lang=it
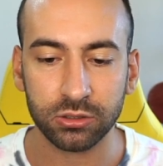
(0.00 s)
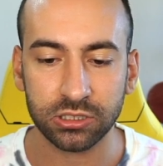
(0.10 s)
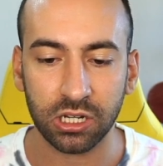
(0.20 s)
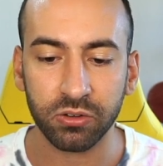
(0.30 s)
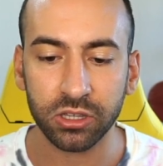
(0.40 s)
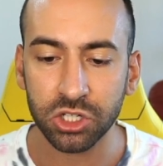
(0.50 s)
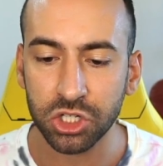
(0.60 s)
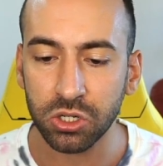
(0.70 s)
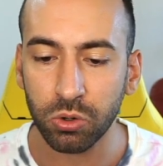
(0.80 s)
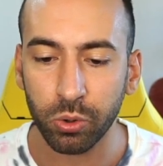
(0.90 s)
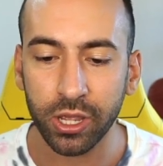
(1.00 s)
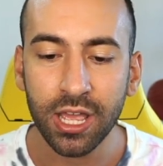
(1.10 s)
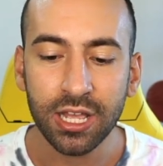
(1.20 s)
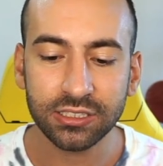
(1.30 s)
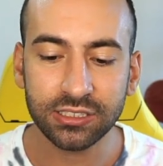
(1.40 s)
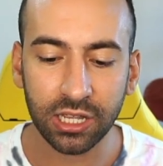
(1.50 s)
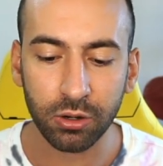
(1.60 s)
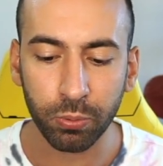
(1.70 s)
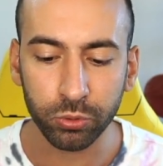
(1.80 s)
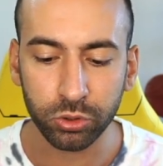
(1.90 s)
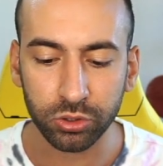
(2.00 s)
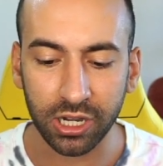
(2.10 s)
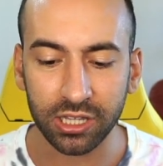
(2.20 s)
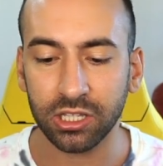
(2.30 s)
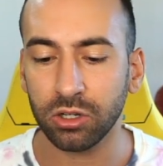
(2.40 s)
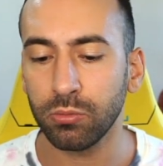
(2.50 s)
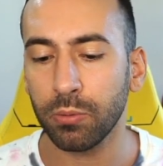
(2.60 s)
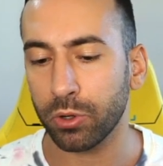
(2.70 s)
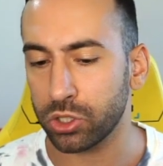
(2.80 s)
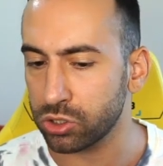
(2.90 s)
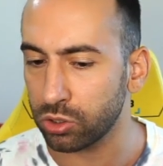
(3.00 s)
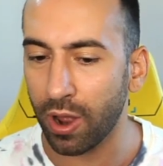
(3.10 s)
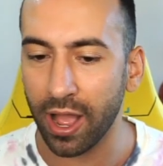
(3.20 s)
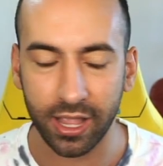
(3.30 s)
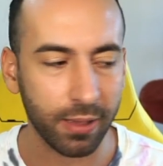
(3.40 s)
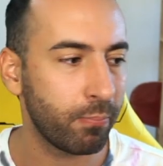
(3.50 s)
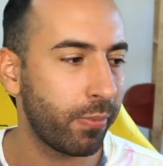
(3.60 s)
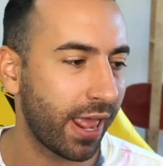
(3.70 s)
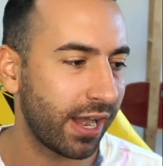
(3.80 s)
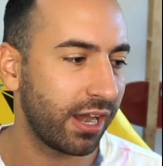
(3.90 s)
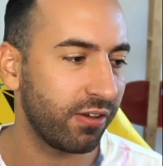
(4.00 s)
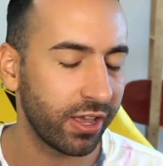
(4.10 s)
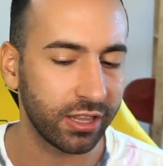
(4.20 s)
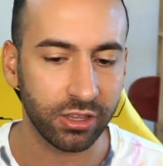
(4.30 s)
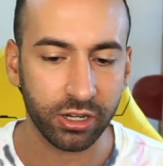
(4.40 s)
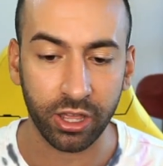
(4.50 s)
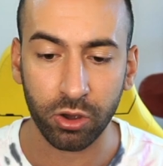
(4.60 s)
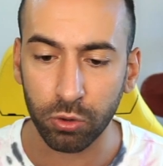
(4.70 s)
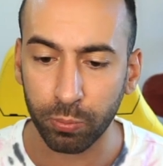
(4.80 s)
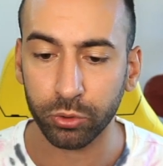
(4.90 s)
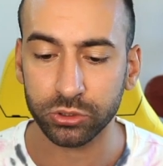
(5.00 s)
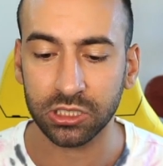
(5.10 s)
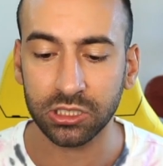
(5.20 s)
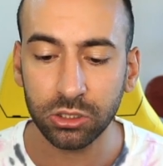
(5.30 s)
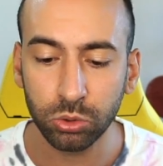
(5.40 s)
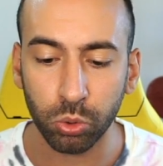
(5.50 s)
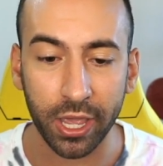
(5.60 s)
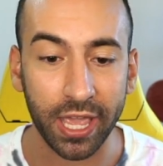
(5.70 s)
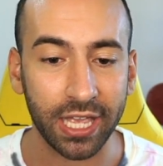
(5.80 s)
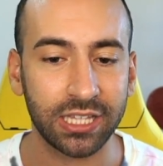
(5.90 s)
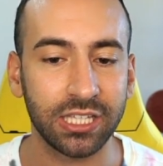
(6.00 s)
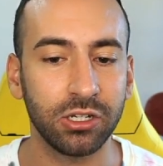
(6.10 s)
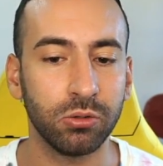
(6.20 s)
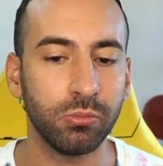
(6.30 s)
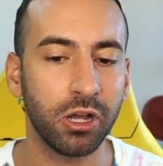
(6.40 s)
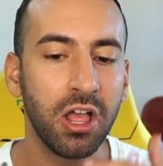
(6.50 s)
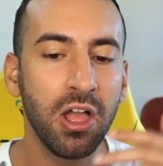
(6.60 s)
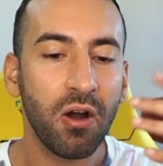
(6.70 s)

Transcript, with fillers: 0.25, 0.3 Ethereum poi ci sono anche belle vendite corporate compose di due Ethereum.